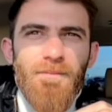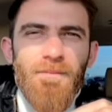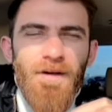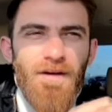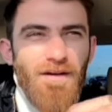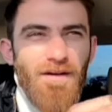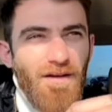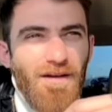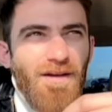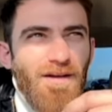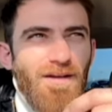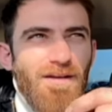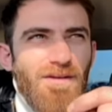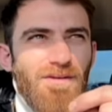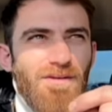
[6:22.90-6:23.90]
Bak.
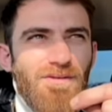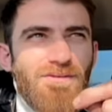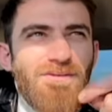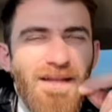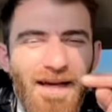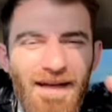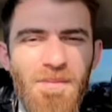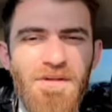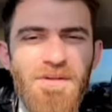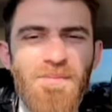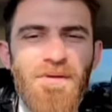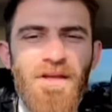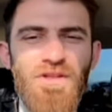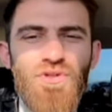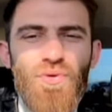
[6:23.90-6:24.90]

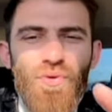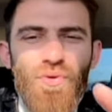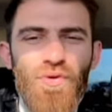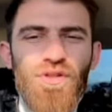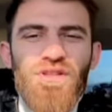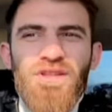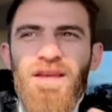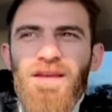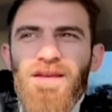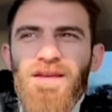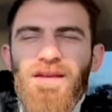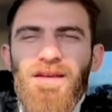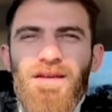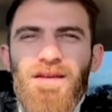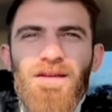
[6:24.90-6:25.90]
Dayanamadım gece 12'de
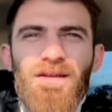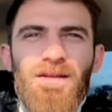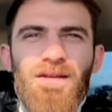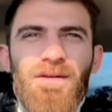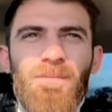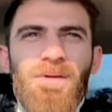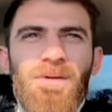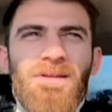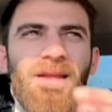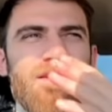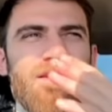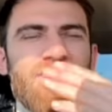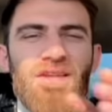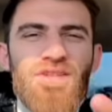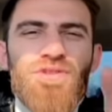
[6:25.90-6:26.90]
e, bir tane
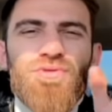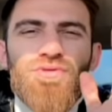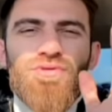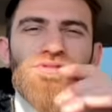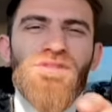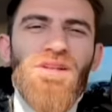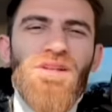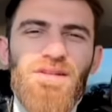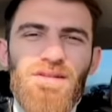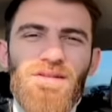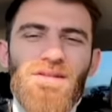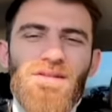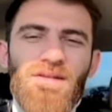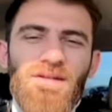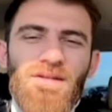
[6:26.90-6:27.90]
çekicin üstünde
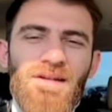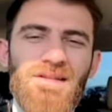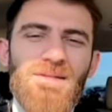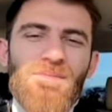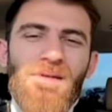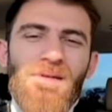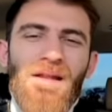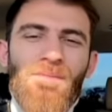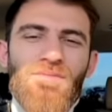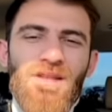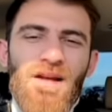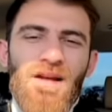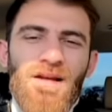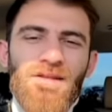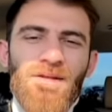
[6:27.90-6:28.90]
resim gelmişti
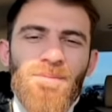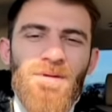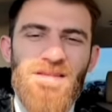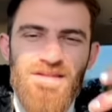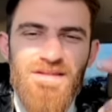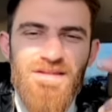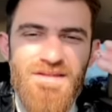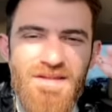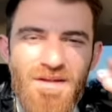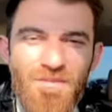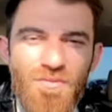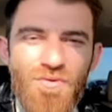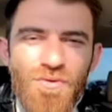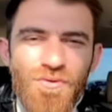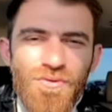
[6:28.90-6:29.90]
arkadan başkasını
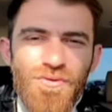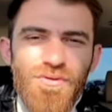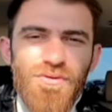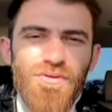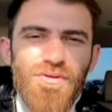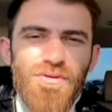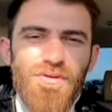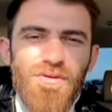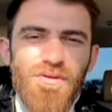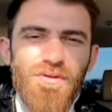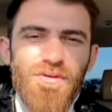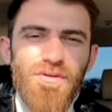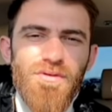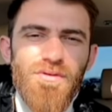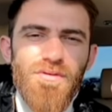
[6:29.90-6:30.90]
çekmiş oldu.
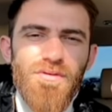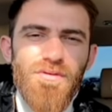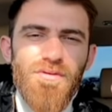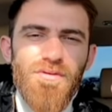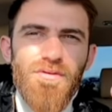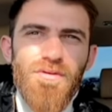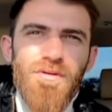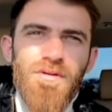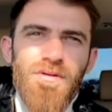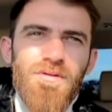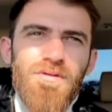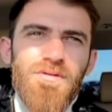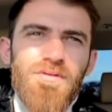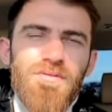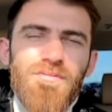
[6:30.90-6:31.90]
E,
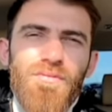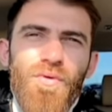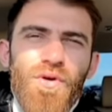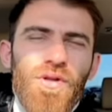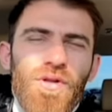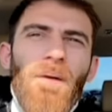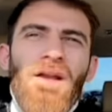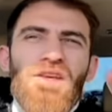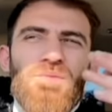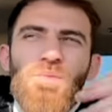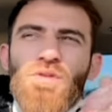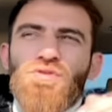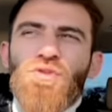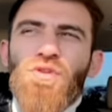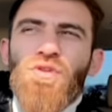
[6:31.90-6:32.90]
onu
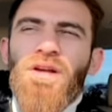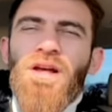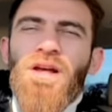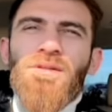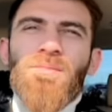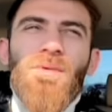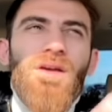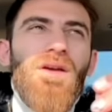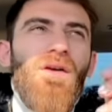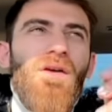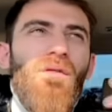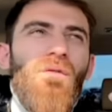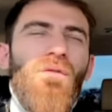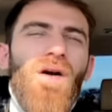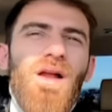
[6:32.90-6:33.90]
paylaşmak zorunda kaldım.
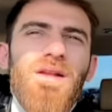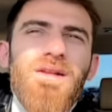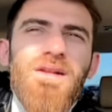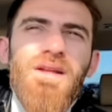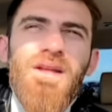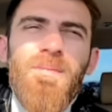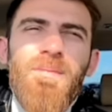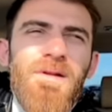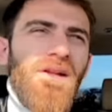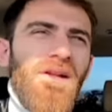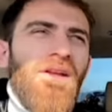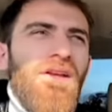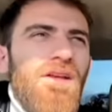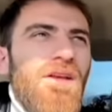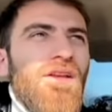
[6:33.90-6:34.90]
Vallahi
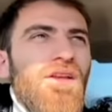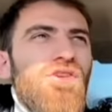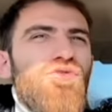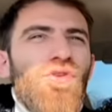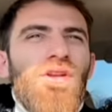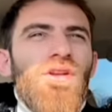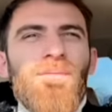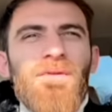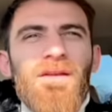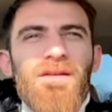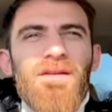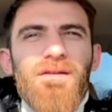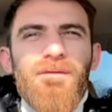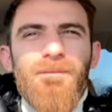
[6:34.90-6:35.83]
billahi hiç önemli değil.